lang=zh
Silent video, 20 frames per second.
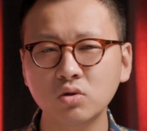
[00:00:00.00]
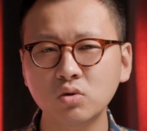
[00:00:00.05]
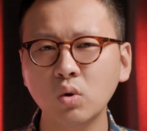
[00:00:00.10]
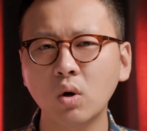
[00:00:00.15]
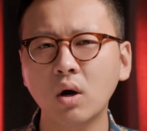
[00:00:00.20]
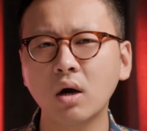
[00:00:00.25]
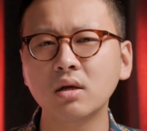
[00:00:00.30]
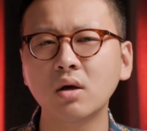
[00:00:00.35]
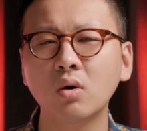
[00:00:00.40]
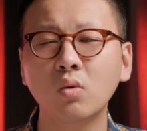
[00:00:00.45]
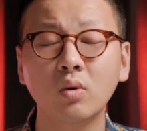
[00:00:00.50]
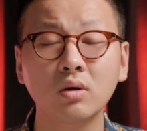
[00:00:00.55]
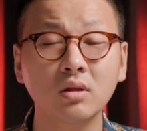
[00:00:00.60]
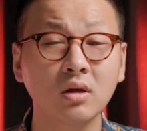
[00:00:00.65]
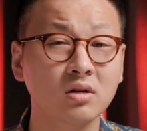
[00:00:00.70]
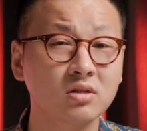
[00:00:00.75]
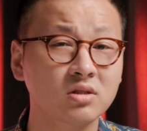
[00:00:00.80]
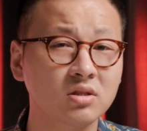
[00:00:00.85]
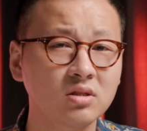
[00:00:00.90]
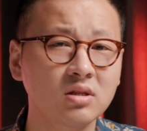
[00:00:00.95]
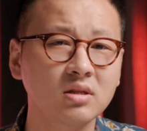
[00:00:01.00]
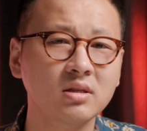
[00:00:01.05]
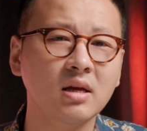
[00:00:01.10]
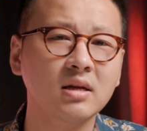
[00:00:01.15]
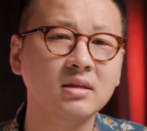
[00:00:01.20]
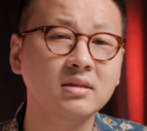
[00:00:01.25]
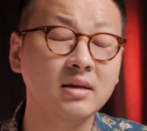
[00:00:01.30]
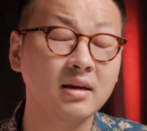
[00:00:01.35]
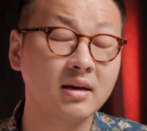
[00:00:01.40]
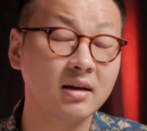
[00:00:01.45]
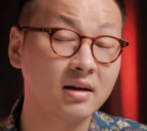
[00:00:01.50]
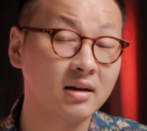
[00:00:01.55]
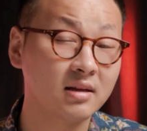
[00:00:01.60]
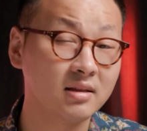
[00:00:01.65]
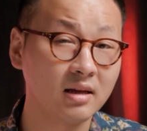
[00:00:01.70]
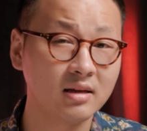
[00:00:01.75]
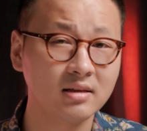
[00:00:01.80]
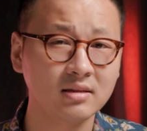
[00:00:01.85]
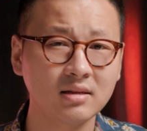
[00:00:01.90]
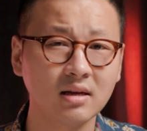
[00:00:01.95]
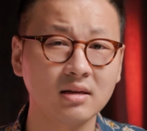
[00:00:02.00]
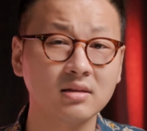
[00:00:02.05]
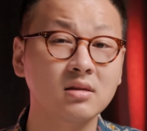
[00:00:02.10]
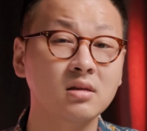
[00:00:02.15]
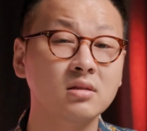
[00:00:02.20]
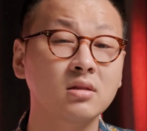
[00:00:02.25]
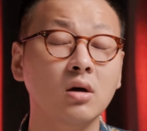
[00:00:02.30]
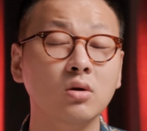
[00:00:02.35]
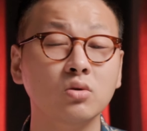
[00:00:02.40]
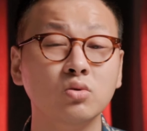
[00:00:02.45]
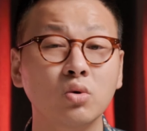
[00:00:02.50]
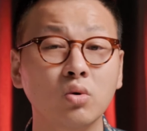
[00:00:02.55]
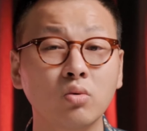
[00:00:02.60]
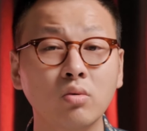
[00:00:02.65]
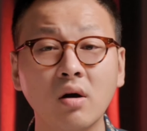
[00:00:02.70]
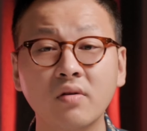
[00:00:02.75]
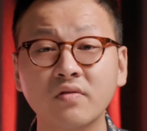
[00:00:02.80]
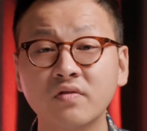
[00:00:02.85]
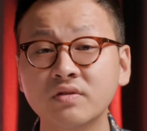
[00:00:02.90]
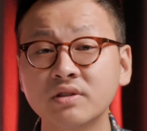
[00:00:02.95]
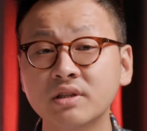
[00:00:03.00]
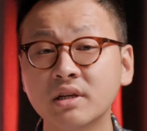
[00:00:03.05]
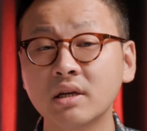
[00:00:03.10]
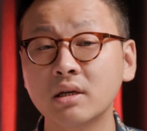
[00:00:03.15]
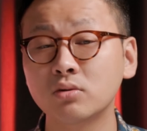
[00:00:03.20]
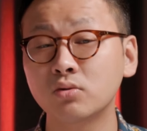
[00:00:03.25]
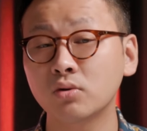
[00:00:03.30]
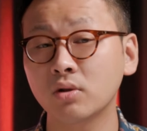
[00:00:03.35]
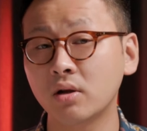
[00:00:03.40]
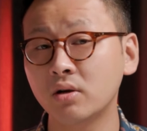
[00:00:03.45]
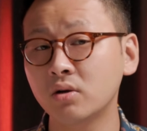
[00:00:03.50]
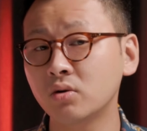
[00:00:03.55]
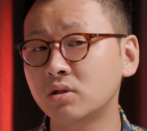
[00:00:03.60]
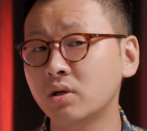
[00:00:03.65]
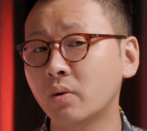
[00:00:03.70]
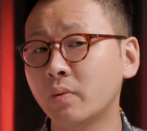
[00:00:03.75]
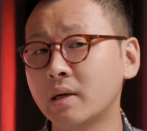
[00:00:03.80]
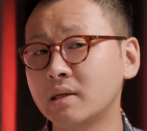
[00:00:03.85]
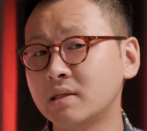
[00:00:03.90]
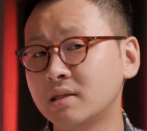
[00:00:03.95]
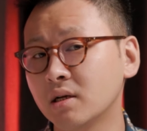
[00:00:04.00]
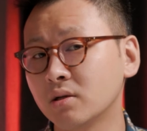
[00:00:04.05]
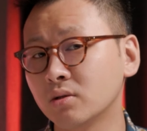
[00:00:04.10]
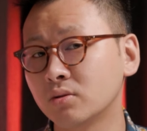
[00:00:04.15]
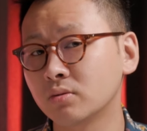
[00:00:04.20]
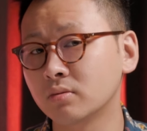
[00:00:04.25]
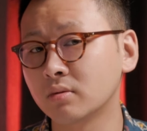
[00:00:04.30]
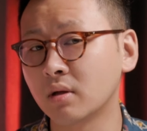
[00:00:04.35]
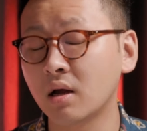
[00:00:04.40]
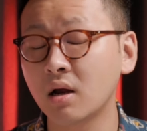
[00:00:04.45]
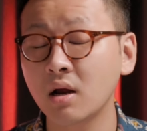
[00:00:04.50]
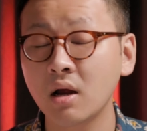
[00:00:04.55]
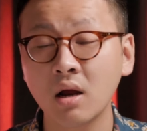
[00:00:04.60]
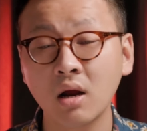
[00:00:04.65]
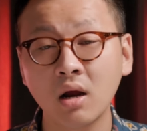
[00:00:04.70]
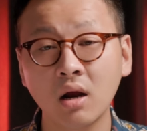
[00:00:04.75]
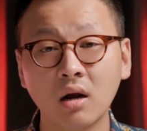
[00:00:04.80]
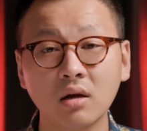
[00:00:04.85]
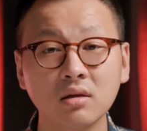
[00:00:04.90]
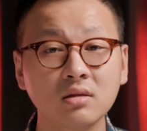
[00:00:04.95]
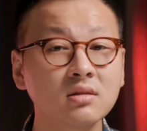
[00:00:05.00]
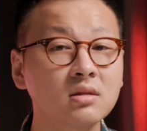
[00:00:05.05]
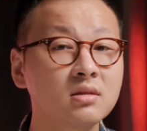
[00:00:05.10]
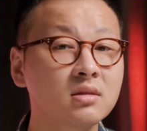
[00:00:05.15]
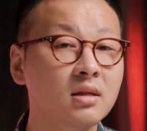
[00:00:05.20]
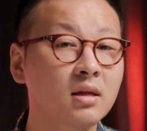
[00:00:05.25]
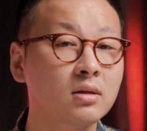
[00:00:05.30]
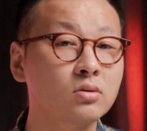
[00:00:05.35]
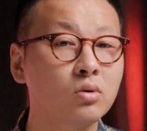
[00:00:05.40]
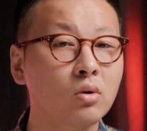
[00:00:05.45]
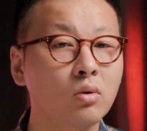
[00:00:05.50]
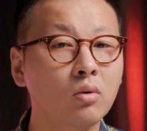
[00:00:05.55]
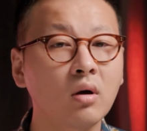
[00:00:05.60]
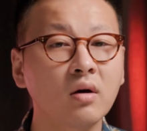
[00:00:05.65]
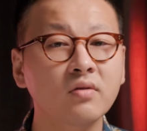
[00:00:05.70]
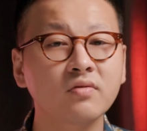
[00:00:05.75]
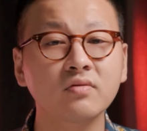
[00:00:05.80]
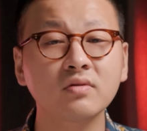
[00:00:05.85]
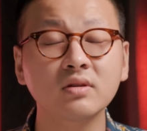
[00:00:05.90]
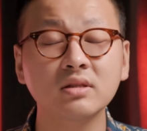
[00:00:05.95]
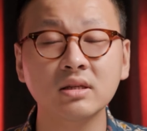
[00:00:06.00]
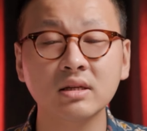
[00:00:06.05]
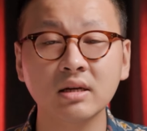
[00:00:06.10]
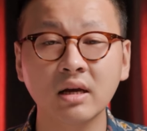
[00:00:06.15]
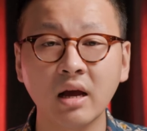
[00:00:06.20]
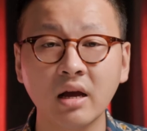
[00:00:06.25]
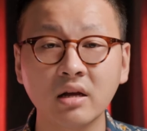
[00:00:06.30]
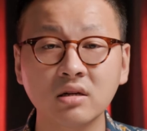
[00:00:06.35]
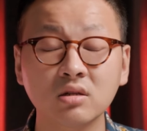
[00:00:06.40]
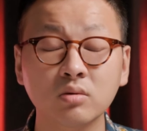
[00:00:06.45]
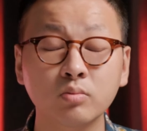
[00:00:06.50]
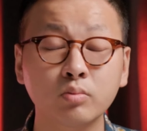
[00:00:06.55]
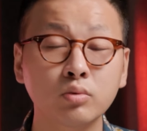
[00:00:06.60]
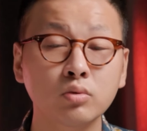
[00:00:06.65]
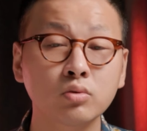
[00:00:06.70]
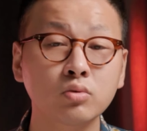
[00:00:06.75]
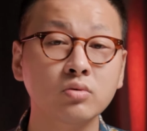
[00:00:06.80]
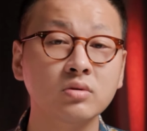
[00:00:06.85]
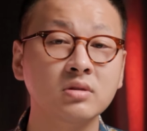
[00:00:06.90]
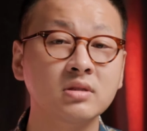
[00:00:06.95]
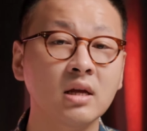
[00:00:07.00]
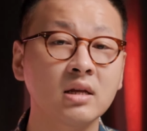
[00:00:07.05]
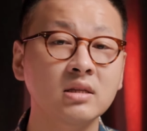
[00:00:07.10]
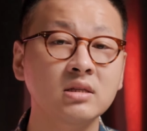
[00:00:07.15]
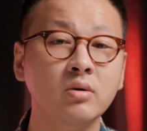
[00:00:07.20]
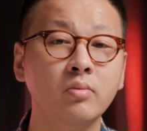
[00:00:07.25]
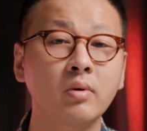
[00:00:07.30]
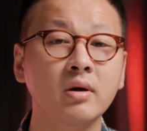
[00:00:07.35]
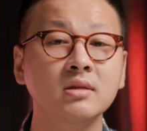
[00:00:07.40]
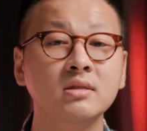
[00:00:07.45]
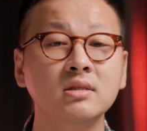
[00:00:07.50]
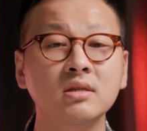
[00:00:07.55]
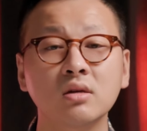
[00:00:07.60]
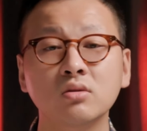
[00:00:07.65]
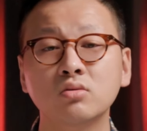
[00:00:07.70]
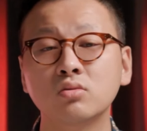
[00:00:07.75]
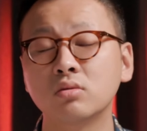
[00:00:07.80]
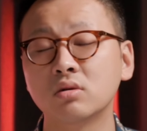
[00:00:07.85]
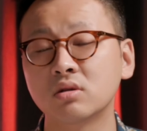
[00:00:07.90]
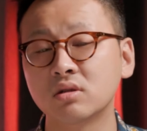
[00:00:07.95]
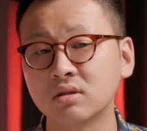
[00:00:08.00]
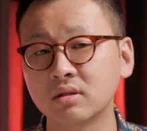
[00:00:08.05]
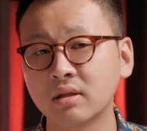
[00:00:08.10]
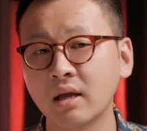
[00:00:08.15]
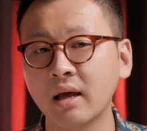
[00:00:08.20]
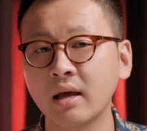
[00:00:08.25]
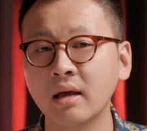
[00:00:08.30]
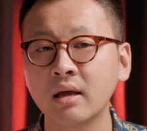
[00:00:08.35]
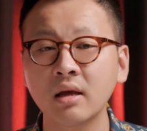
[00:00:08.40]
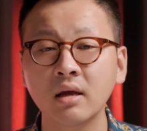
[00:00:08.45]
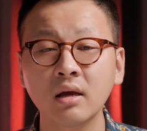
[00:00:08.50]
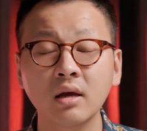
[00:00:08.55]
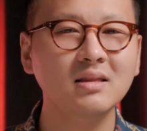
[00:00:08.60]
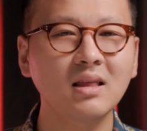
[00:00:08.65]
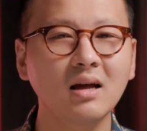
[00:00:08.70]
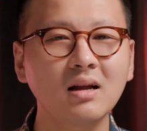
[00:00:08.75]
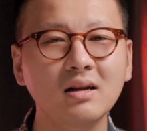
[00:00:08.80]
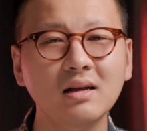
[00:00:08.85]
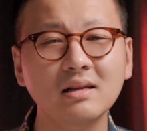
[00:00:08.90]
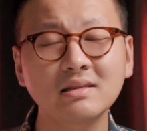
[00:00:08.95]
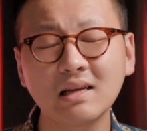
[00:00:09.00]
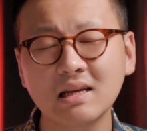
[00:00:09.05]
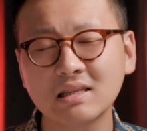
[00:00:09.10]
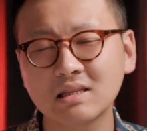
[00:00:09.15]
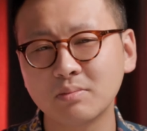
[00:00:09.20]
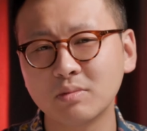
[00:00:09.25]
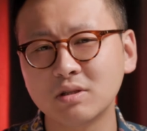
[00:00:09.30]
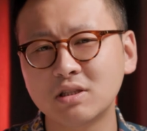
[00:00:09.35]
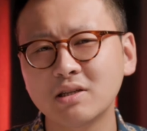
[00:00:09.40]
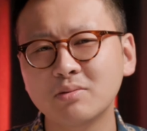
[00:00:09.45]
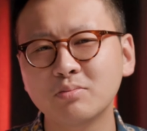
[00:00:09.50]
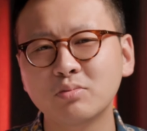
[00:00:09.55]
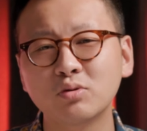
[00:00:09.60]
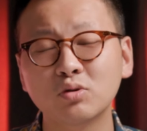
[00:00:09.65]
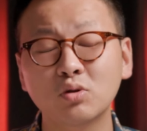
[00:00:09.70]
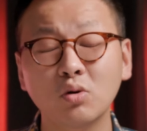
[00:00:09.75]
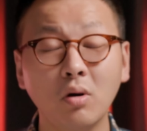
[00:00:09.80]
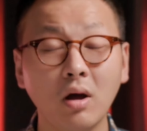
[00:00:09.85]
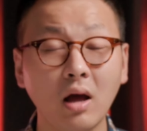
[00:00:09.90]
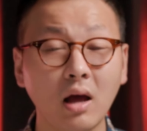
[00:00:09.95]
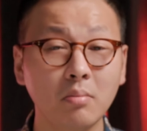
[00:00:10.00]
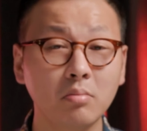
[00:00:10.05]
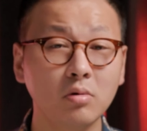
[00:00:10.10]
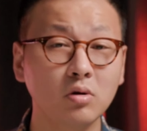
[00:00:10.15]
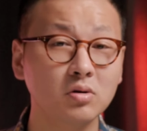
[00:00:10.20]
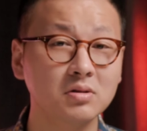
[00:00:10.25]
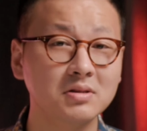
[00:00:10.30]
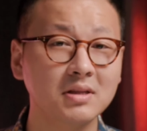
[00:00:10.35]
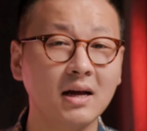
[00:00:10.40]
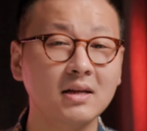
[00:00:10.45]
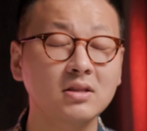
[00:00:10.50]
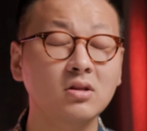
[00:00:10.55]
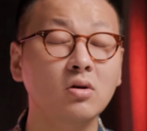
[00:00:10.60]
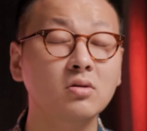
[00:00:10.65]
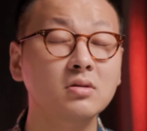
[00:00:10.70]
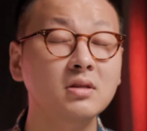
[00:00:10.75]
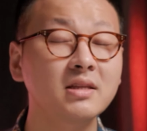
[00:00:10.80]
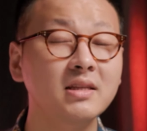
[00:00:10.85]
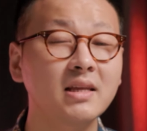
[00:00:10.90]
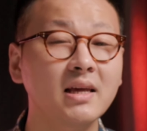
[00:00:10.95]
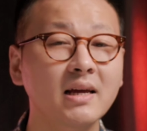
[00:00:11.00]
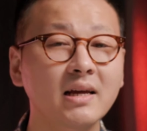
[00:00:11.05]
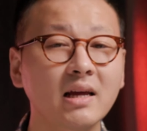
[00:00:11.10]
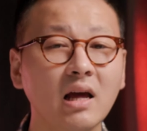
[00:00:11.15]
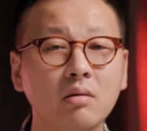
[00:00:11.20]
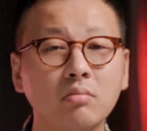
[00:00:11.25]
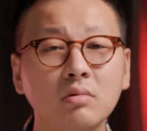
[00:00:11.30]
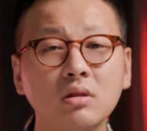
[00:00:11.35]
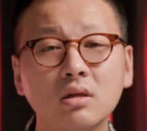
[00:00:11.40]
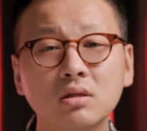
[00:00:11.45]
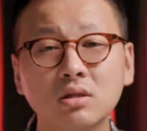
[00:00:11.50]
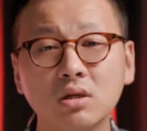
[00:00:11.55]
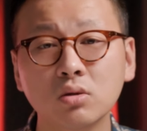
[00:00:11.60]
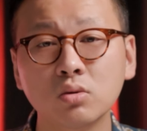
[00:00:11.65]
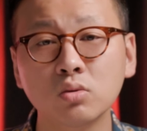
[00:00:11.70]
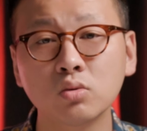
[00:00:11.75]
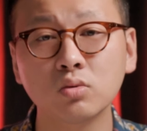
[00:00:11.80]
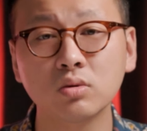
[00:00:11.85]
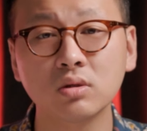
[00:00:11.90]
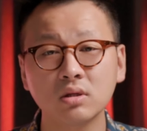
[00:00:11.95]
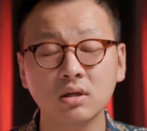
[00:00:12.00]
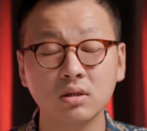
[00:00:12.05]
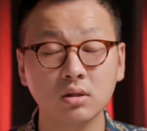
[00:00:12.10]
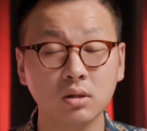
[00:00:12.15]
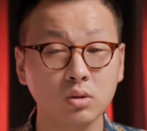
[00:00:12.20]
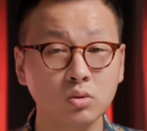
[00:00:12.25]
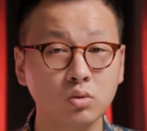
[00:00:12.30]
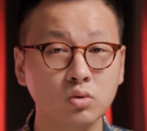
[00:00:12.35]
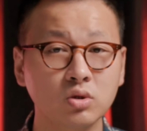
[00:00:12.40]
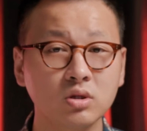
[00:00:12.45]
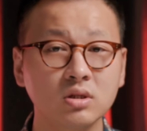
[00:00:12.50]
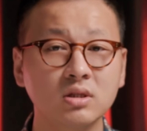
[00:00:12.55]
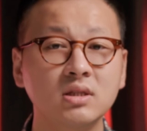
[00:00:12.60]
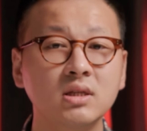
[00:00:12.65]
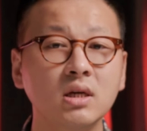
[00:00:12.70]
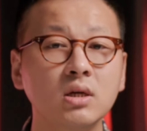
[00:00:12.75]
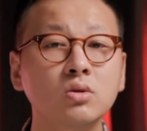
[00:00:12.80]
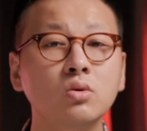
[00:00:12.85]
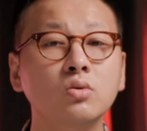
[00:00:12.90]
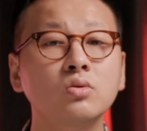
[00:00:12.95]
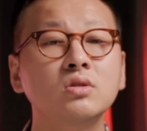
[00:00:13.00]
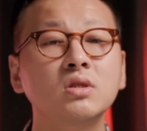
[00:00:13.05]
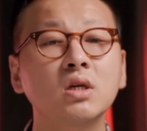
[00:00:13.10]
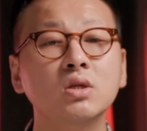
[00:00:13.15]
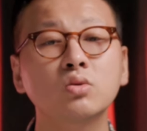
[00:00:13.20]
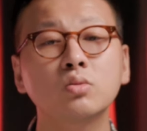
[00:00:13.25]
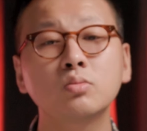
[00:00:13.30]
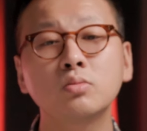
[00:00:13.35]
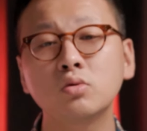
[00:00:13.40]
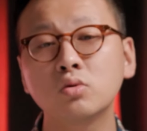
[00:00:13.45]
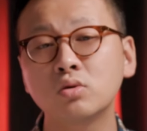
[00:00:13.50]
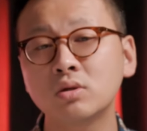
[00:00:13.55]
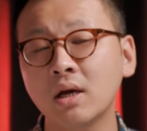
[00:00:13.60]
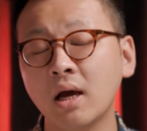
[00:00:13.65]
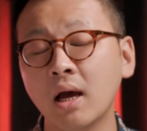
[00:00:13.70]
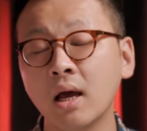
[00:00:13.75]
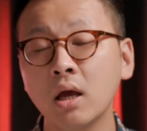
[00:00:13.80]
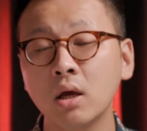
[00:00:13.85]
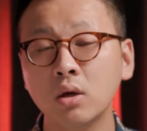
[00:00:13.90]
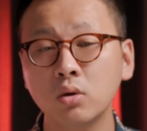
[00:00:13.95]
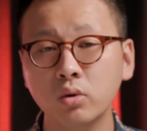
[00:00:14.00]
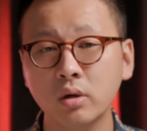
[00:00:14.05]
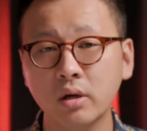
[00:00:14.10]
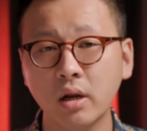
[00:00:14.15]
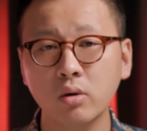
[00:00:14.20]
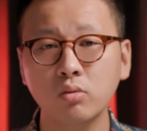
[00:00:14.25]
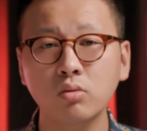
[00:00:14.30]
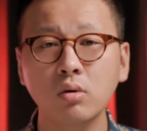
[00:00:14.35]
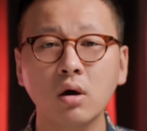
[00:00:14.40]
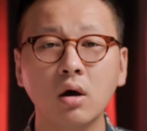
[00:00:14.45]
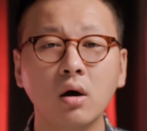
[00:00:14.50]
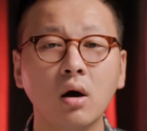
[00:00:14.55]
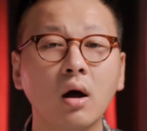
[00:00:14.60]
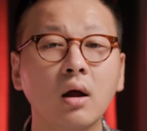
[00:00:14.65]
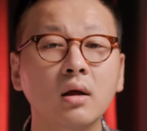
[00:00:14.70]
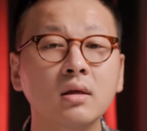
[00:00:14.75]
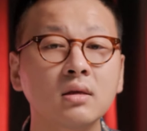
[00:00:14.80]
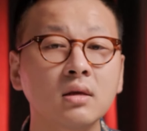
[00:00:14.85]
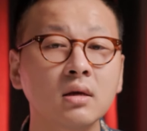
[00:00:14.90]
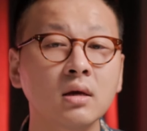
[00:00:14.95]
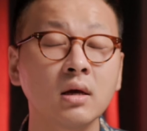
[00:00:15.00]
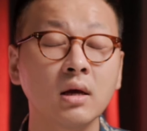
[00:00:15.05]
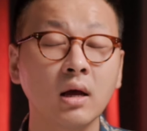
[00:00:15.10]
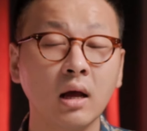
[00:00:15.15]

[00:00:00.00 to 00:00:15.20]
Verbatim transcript: 就好像回到十几年前，很难想象到全画幅可以做到六千万像素的，而现在的全画幅已经开始步入三千万像素的时代。当然，再怎么进步都还没有达到逆天改命的程度，顶多就是相同像素密度下越来越好而已。